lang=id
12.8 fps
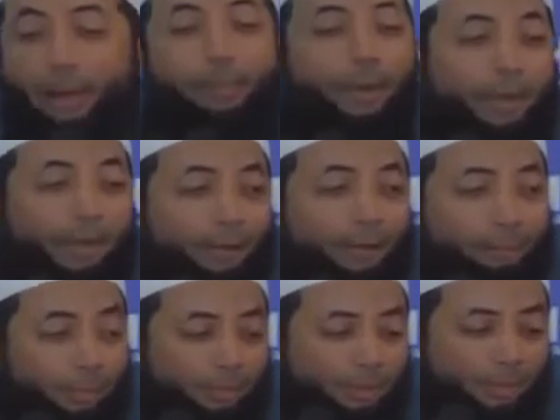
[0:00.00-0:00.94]
Apalagi
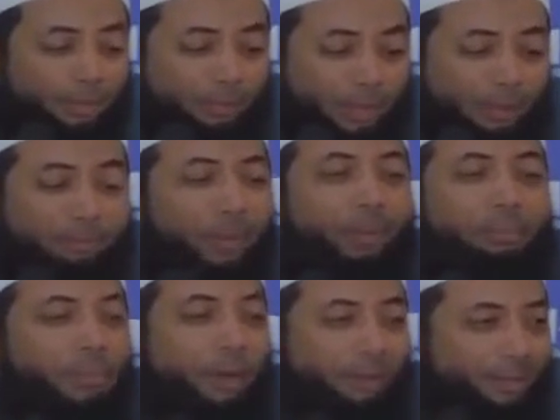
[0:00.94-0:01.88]
Ramadan tambah
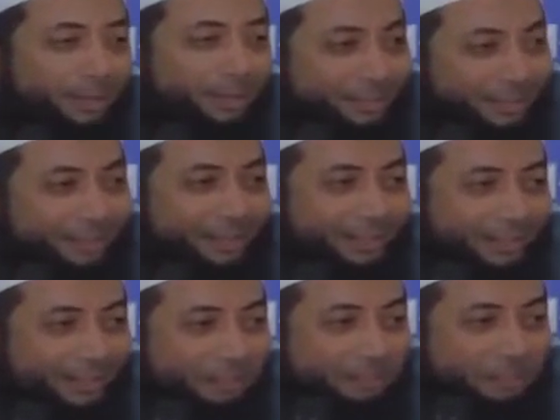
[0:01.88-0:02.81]
lemah dia, gitu.
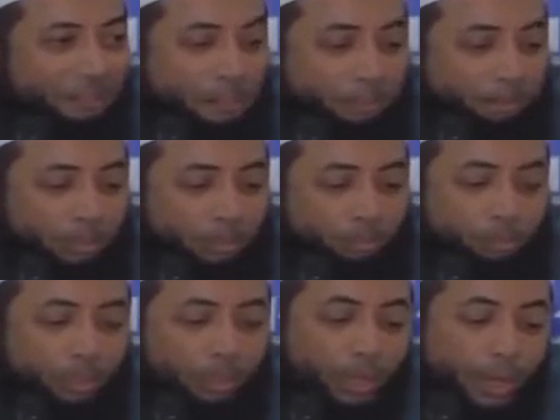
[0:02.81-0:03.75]
Kan.
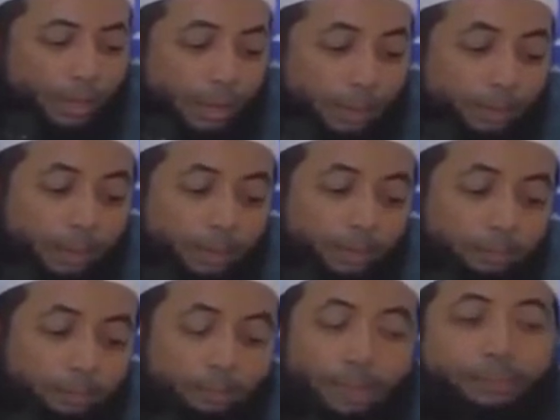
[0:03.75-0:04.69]
Mesti jangan, apalagi
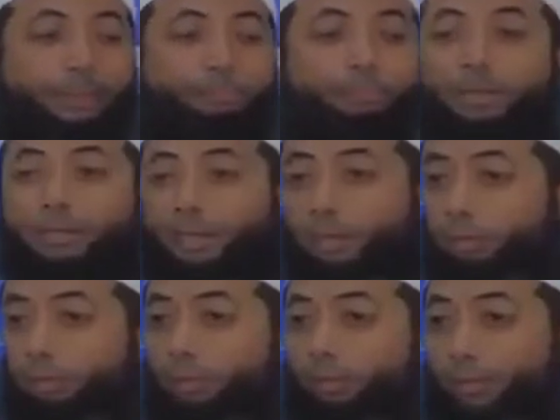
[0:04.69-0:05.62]
sampai batal puasa
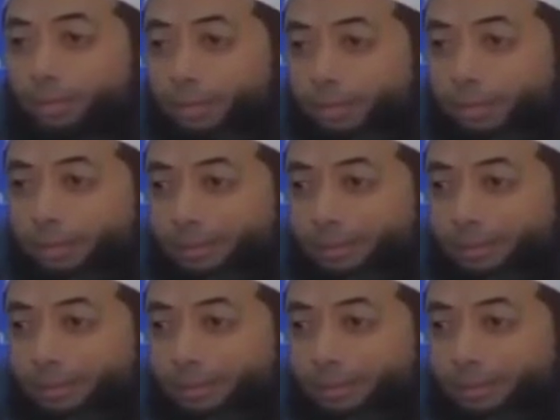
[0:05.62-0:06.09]
ini luar biasa.